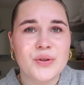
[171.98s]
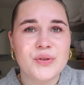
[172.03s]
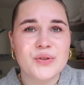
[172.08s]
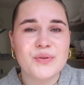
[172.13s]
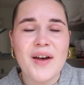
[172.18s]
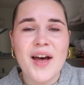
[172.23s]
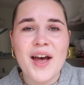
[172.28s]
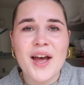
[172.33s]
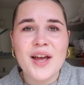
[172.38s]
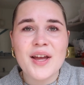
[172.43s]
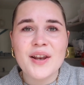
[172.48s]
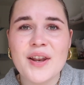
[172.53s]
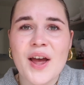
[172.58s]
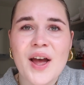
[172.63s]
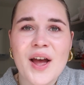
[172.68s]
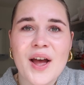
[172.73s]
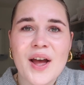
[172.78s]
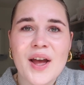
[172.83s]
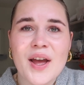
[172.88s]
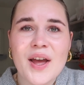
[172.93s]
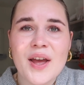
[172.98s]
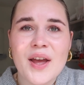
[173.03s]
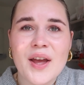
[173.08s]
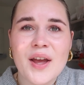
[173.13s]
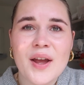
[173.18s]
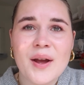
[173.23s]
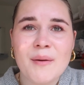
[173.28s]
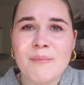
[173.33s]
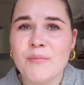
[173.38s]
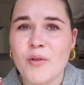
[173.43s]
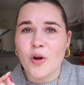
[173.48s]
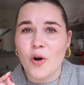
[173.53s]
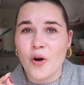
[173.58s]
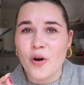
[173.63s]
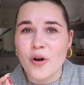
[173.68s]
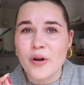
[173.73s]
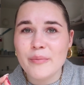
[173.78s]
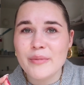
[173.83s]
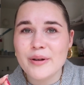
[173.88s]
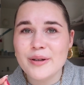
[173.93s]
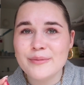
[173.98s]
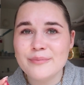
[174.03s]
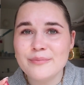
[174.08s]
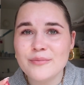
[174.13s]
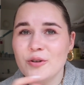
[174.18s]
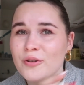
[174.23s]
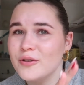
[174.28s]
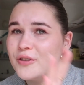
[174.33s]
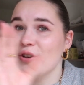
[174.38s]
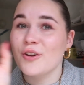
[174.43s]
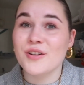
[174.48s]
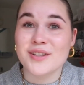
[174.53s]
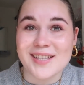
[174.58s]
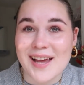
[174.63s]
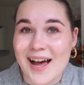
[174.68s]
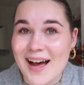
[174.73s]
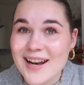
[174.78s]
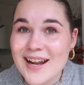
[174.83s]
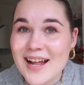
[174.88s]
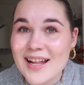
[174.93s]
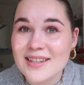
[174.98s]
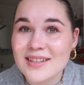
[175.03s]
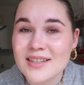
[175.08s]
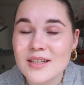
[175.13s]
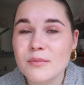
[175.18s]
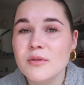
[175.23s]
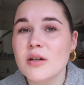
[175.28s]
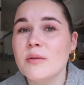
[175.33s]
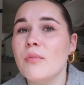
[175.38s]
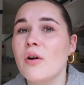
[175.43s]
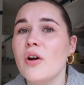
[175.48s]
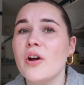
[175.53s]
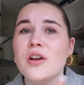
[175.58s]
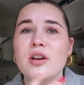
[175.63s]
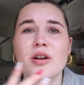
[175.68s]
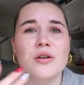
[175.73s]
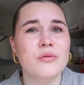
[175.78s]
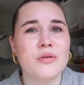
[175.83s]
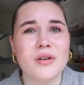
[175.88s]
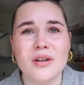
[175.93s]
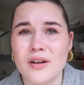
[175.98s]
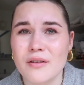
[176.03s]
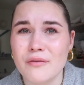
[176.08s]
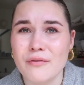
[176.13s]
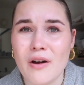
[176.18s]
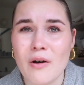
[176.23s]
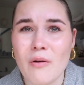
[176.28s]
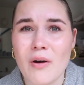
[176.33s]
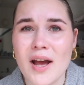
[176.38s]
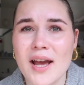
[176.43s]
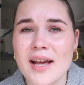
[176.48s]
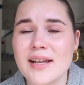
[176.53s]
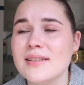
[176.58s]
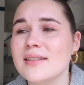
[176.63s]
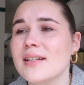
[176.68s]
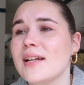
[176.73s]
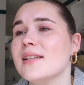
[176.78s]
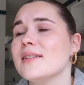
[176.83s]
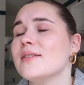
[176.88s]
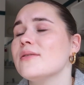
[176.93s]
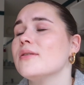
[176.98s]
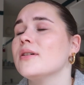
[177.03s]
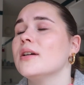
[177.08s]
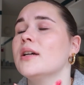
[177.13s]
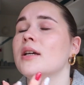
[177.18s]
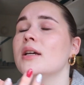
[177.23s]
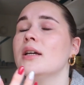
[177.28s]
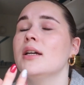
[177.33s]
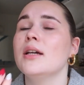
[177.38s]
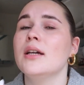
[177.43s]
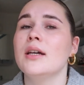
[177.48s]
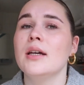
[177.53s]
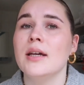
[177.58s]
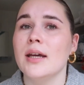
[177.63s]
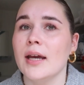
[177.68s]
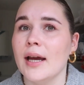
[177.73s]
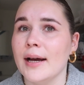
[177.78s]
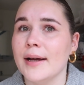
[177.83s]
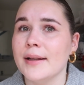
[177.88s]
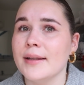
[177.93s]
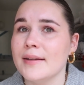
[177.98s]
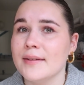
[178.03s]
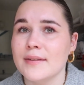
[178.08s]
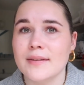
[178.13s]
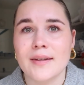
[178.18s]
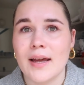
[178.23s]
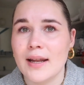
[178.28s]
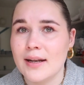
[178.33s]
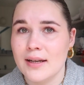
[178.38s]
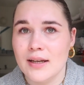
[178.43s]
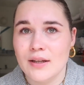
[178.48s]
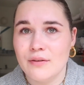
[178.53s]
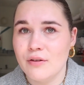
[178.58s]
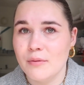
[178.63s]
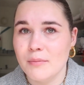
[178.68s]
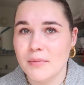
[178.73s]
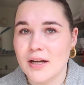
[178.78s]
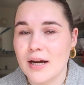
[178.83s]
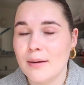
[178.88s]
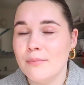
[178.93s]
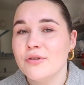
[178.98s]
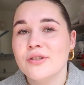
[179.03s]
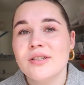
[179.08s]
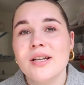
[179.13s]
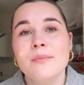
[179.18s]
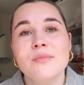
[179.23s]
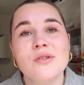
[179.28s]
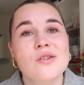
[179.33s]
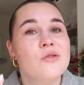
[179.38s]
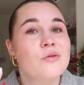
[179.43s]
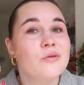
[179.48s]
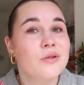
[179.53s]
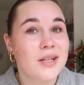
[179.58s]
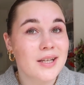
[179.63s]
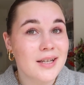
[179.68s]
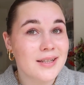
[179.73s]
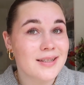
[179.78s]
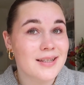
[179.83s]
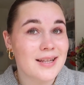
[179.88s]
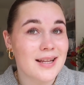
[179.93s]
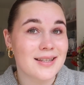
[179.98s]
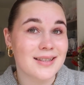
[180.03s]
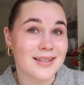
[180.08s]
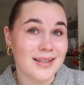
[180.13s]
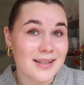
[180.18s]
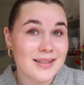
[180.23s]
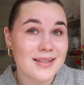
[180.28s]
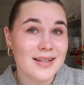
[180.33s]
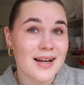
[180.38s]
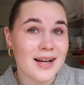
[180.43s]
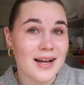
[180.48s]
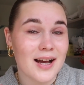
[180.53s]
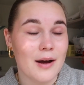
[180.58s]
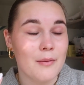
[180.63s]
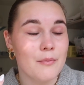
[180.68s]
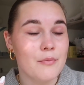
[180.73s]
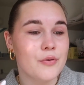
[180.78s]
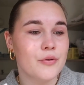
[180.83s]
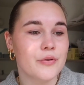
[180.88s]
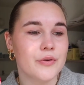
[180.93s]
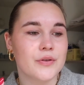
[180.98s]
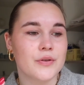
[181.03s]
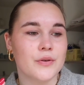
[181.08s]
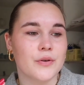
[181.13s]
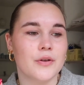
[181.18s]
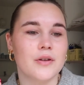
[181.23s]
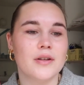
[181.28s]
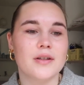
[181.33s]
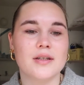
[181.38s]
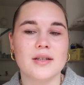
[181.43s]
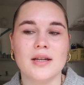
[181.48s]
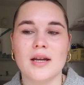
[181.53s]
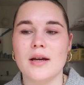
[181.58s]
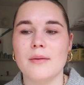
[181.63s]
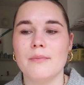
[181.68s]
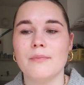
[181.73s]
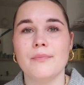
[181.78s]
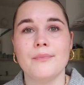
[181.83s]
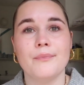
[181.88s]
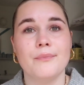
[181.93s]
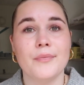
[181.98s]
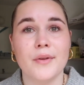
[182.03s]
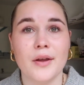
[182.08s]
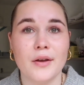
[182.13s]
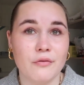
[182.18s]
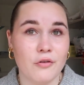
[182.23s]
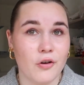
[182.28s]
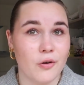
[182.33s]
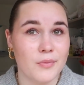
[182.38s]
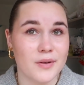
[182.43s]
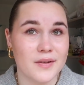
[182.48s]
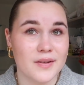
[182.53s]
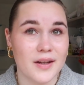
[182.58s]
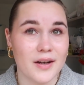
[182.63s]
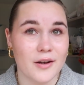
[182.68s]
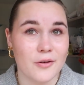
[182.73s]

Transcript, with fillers: zwei, drei Räumen und noch ein Zahnarzt im Gebäude und eine VHS. Also ja, das hat nicht viel mit Campusleben zu tun. Hier ist jetzt ein riesiger Campus und ähm, ich freue mich sehr